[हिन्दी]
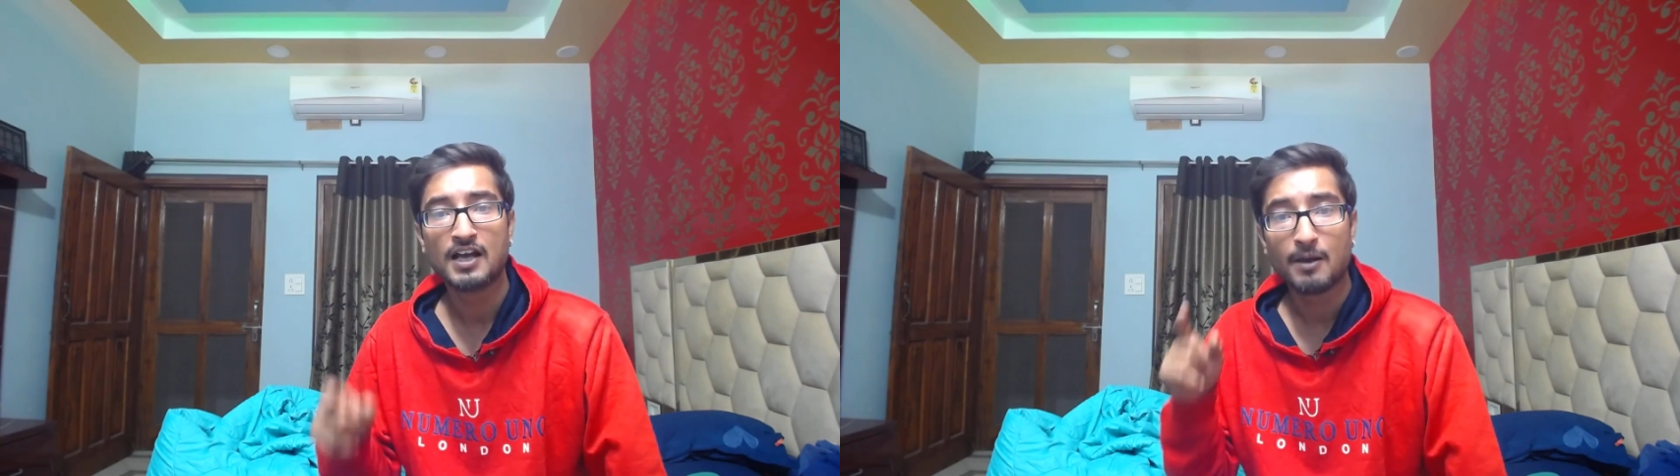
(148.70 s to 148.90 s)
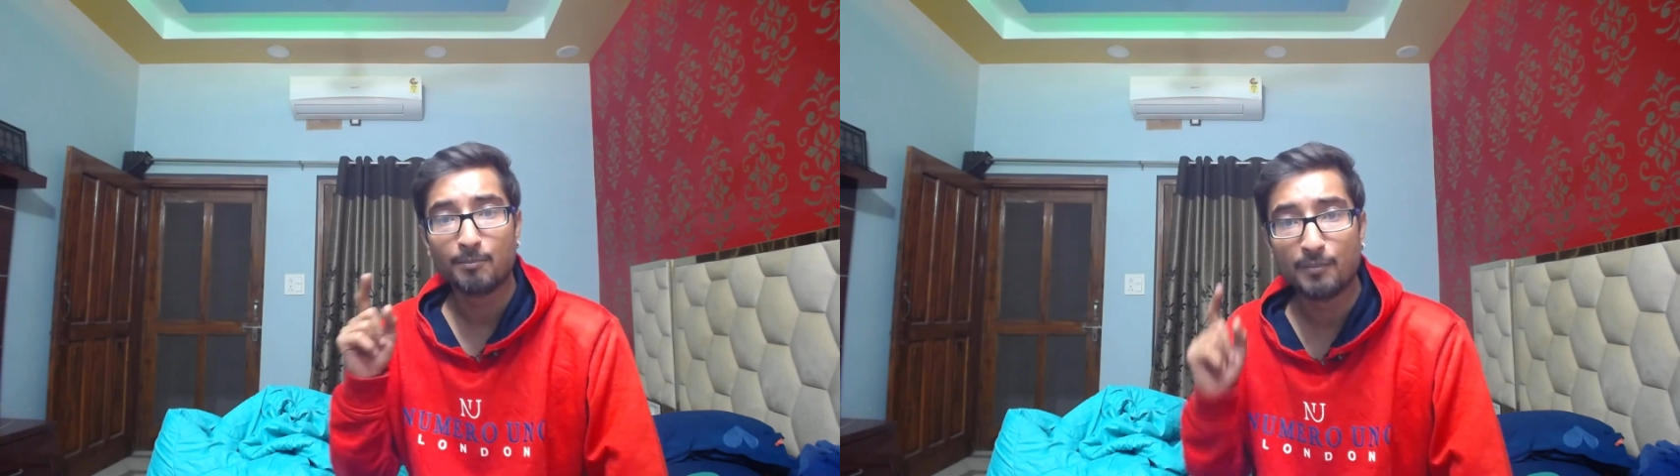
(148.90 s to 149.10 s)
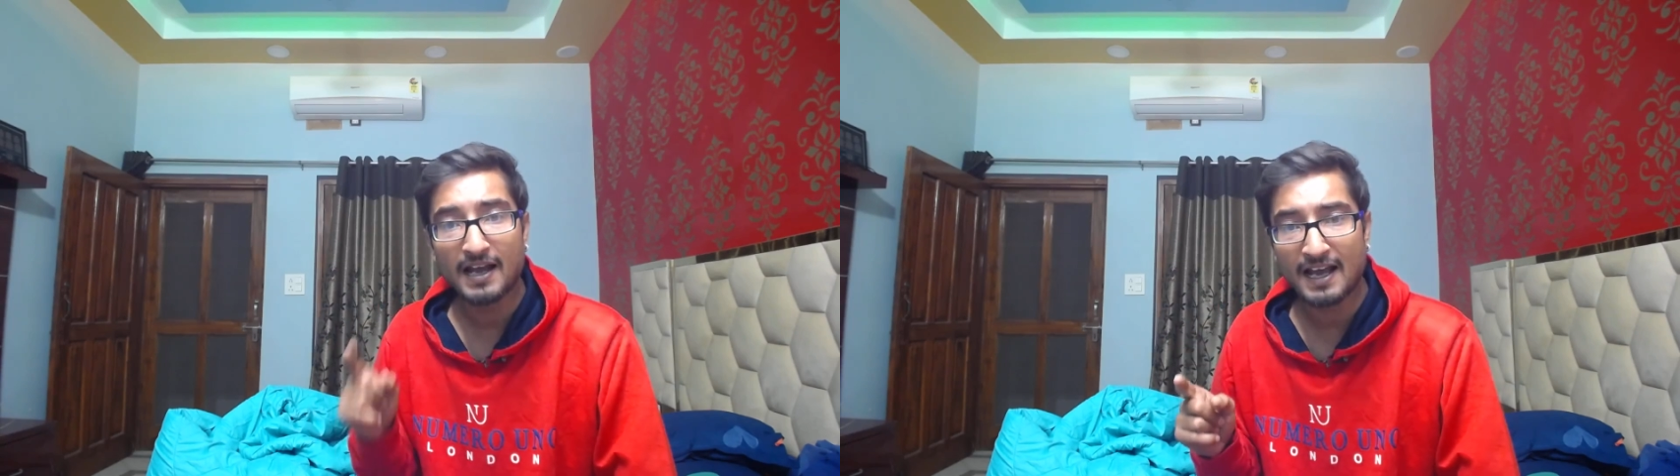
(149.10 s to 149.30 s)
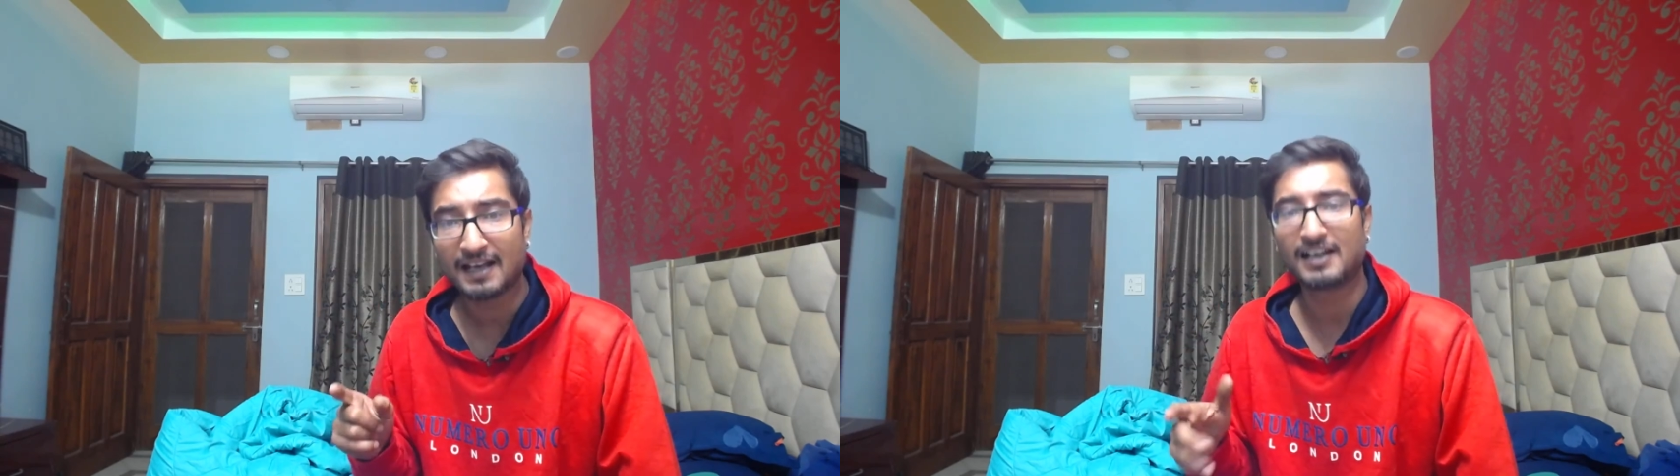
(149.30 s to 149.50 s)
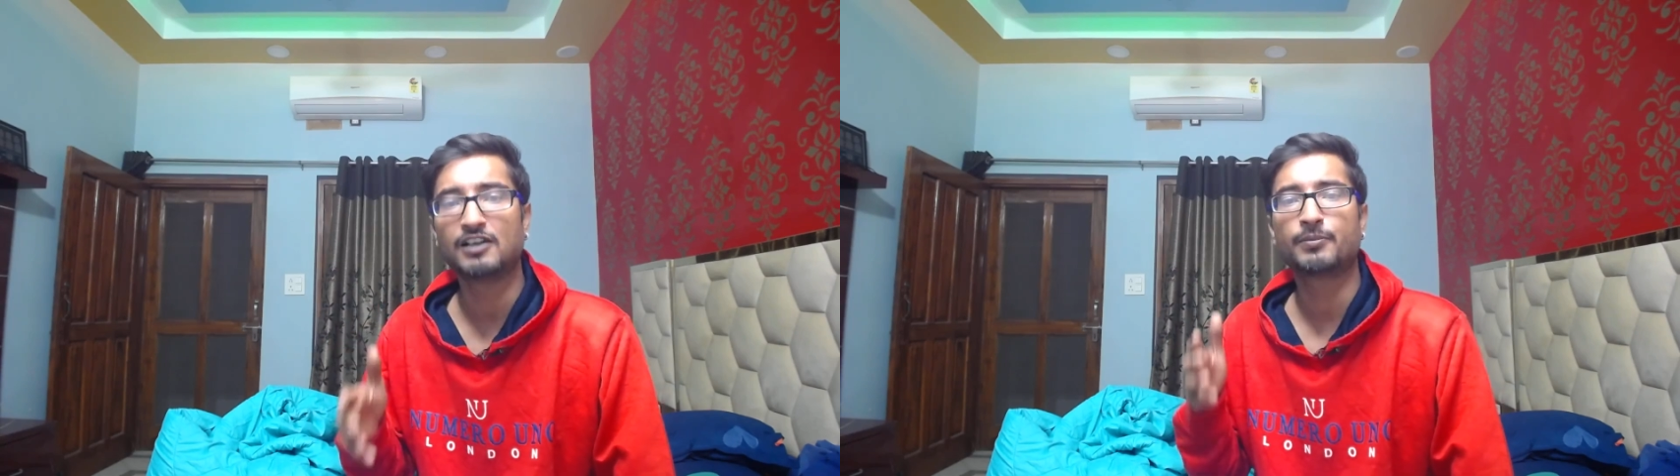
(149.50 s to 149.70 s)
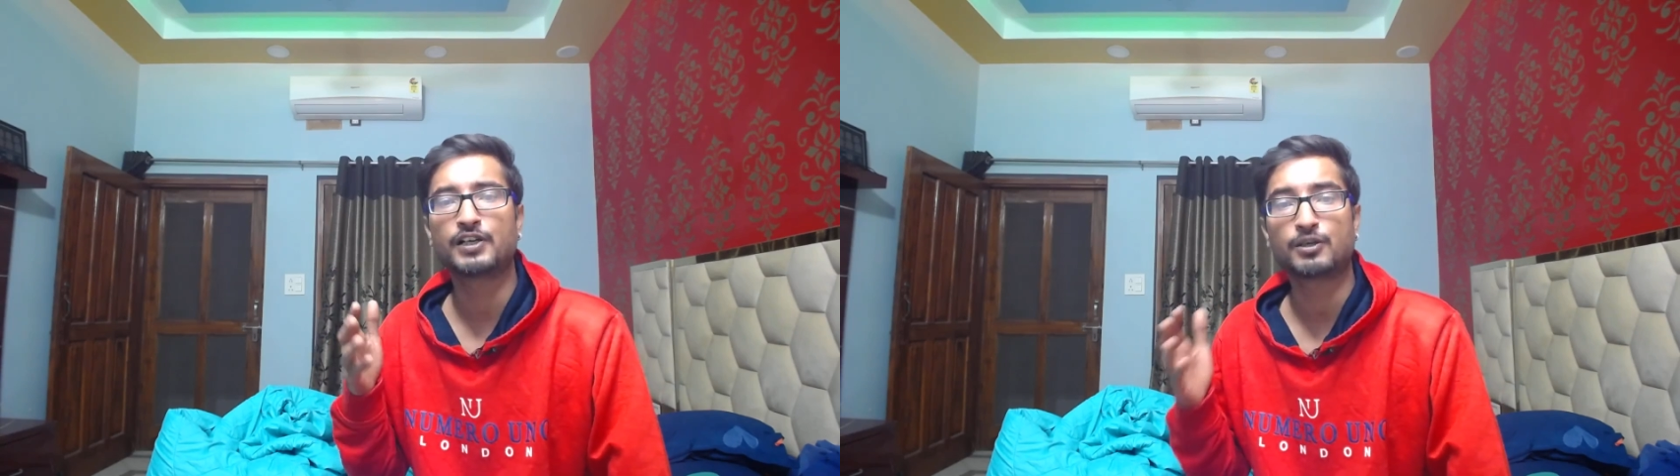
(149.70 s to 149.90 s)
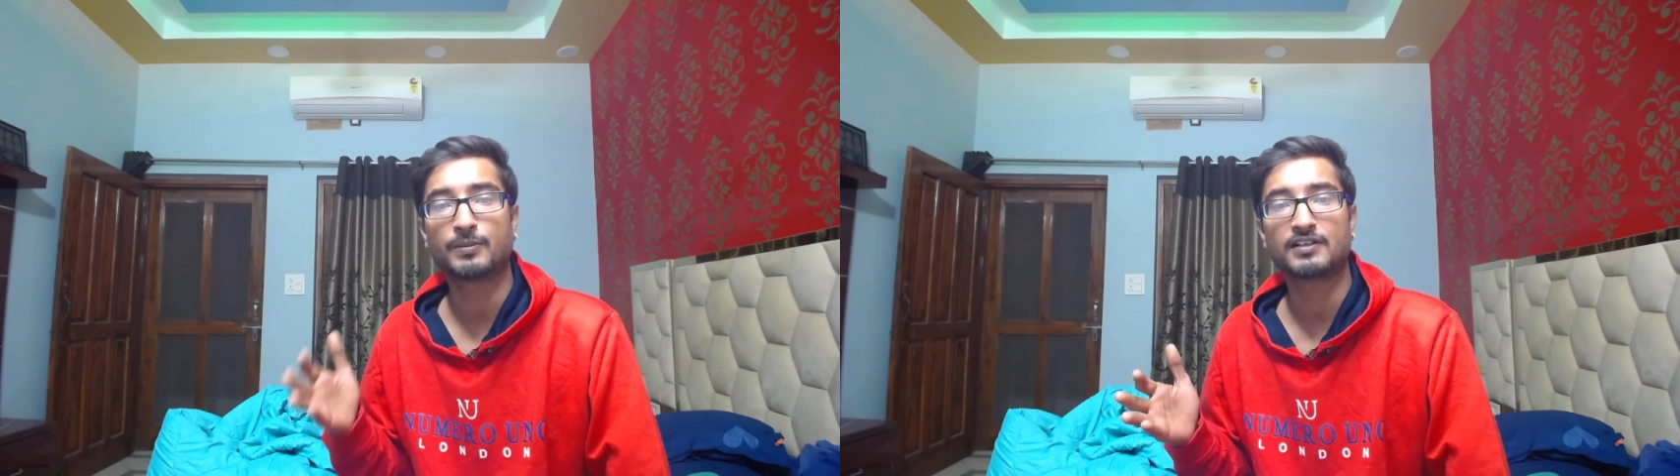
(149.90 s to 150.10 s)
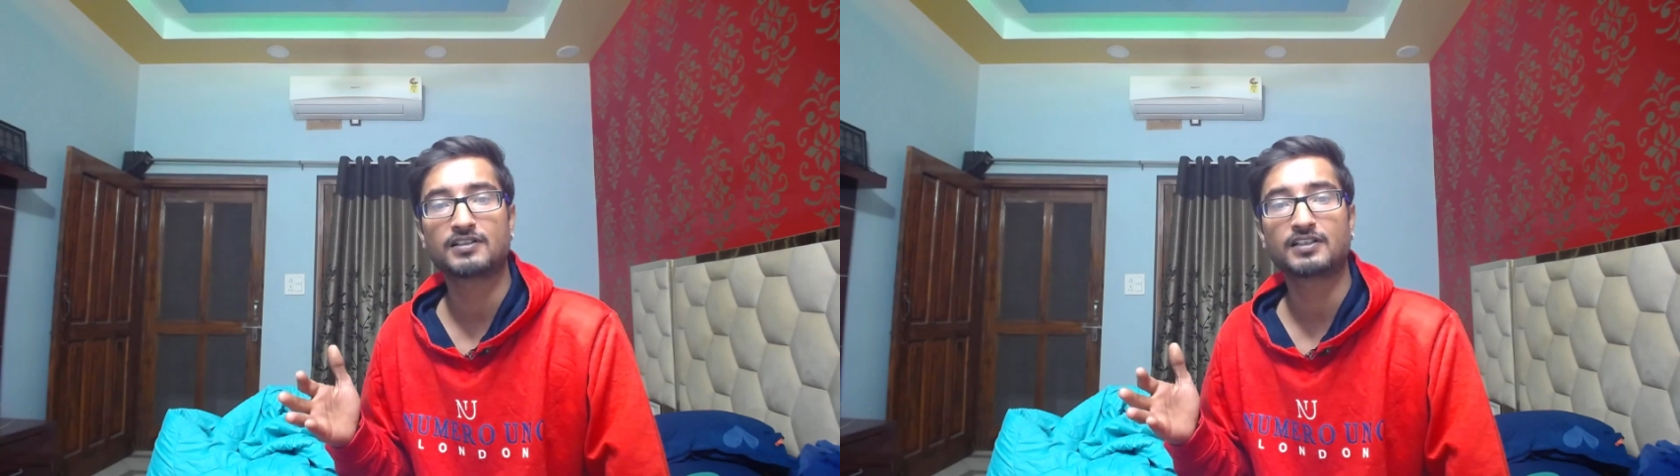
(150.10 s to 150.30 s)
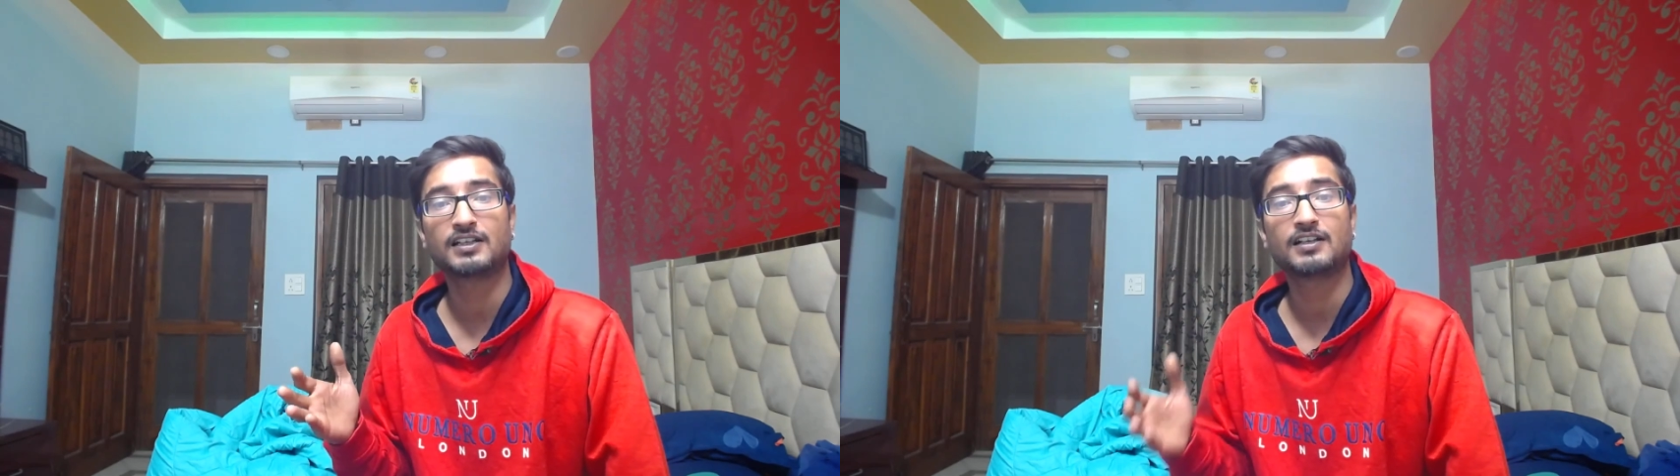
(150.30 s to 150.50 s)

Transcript: मैं गिलबर्ट बन से